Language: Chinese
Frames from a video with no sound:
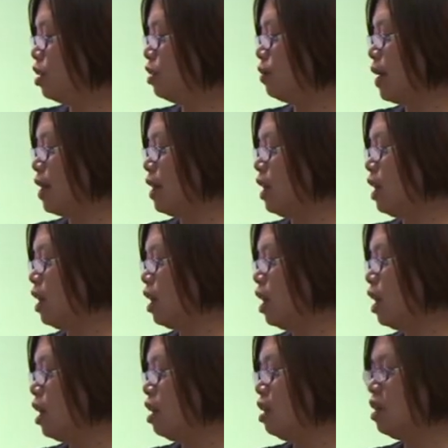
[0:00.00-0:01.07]
万一。
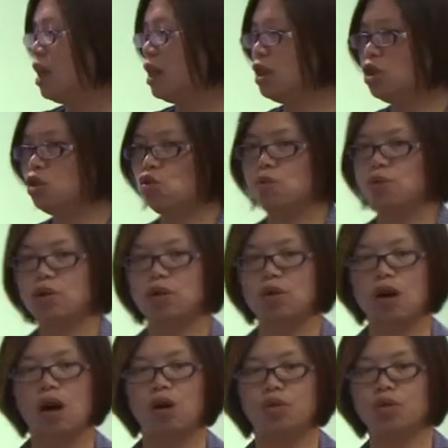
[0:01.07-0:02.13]
那这时候我们就要
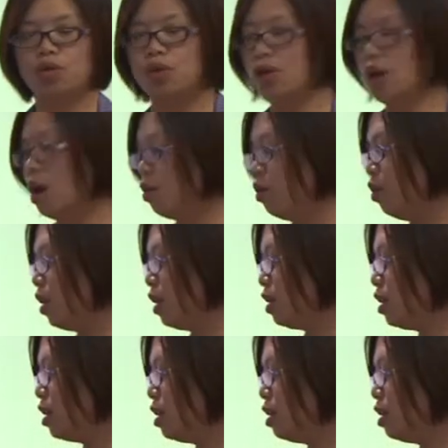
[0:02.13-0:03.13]
考虑考虑了，这个四